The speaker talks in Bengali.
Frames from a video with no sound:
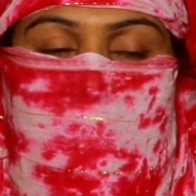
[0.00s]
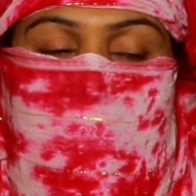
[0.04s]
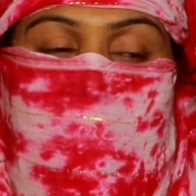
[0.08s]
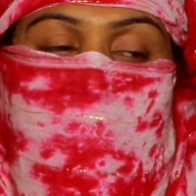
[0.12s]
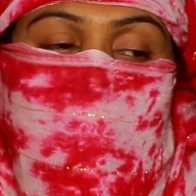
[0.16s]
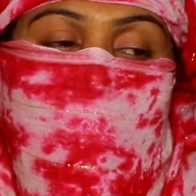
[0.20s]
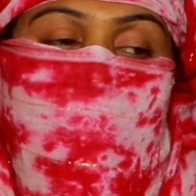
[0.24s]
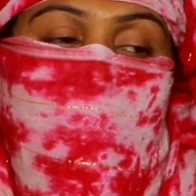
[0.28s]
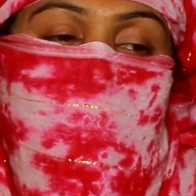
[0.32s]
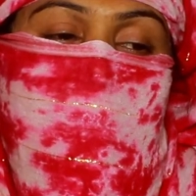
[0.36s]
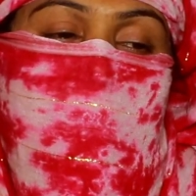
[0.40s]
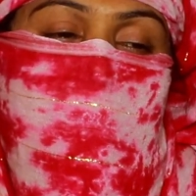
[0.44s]

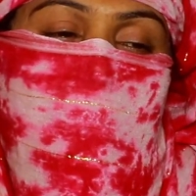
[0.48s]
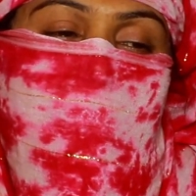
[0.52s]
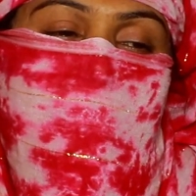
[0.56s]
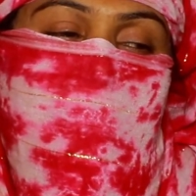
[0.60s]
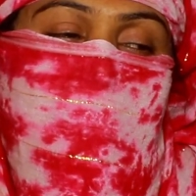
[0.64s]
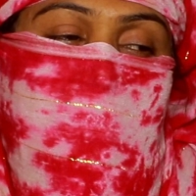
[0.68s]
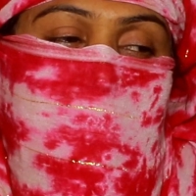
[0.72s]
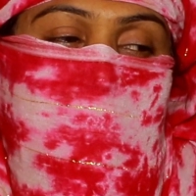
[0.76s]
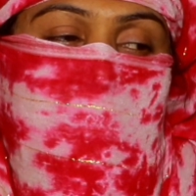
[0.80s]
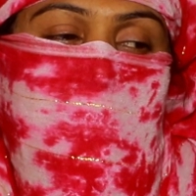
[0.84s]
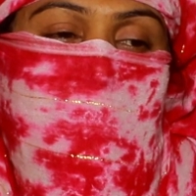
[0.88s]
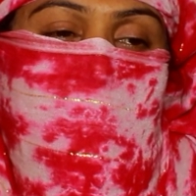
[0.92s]
এত
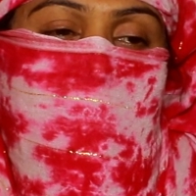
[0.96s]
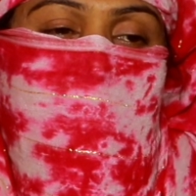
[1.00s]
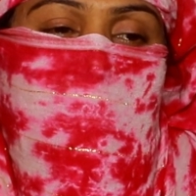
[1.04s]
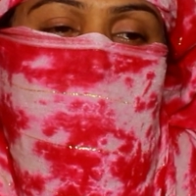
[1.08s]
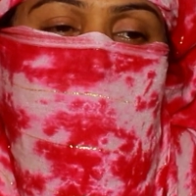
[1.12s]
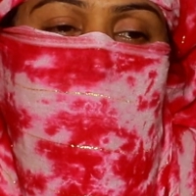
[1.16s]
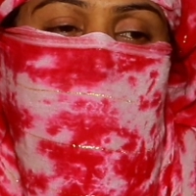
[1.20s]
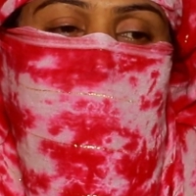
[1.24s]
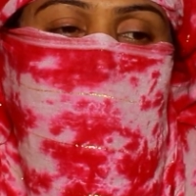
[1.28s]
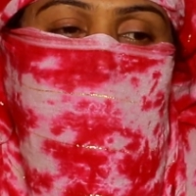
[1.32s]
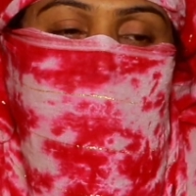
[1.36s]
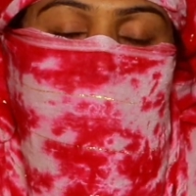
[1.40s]
মানুষের ভিড়ে
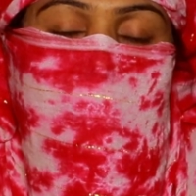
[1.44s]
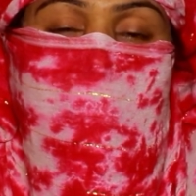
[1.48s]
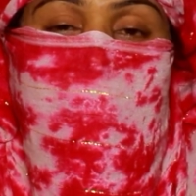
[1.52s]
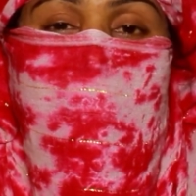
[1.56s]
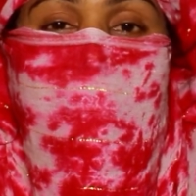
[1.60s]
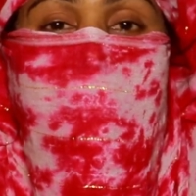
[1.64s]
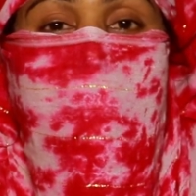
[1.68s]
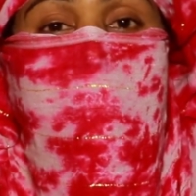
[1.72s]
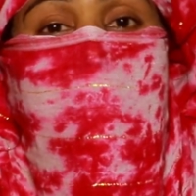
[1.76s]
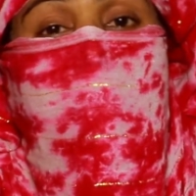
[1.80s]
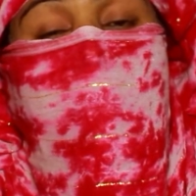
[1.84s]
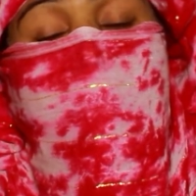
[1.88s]
তো
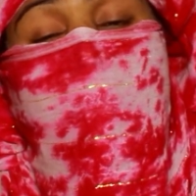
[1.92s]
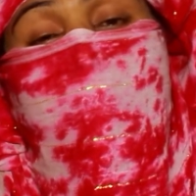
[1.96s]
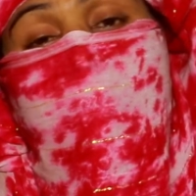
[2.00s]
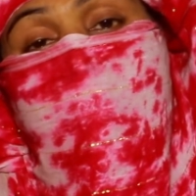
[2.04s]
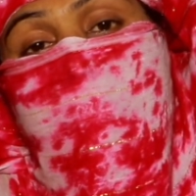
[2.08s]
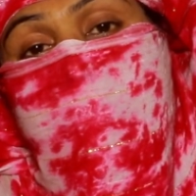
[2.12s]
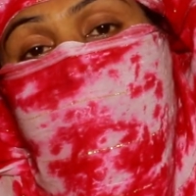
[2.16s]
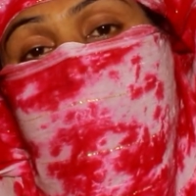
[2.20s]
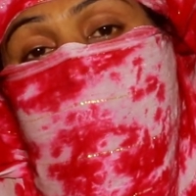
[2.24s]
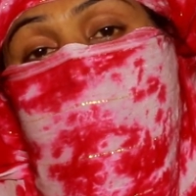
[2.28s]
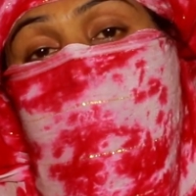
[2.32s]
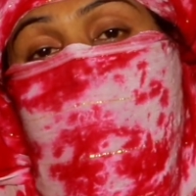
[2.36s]
খাওয়ার
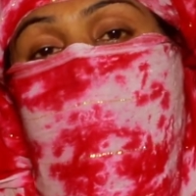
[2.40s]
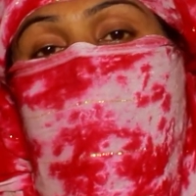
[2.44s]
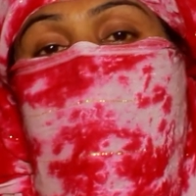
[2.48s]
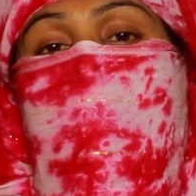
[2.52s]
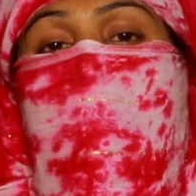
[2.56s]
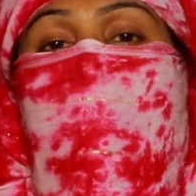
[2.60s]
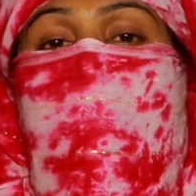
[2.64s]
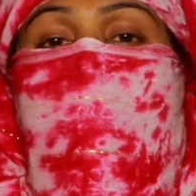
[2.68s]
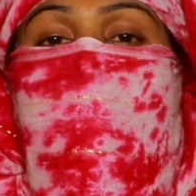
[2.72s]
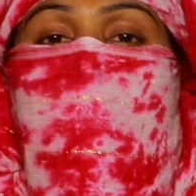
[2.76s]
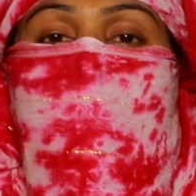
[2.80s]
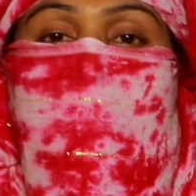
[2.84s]
কথা
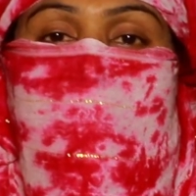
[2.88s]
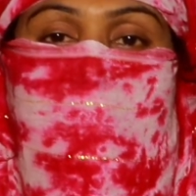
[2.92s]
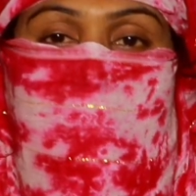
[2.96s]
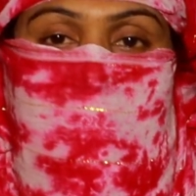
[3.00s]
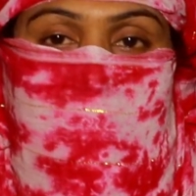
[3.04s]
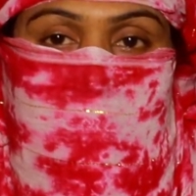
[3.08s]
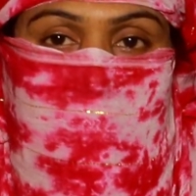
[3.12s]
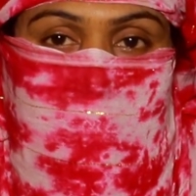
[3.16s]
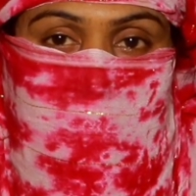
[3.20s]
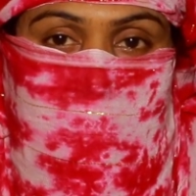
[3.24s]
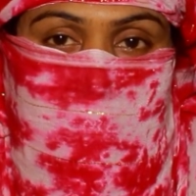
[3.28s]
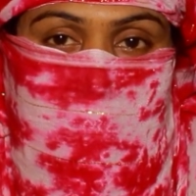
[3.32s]
ভুলে
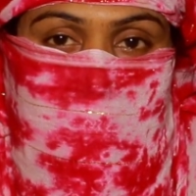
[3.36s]
গেছি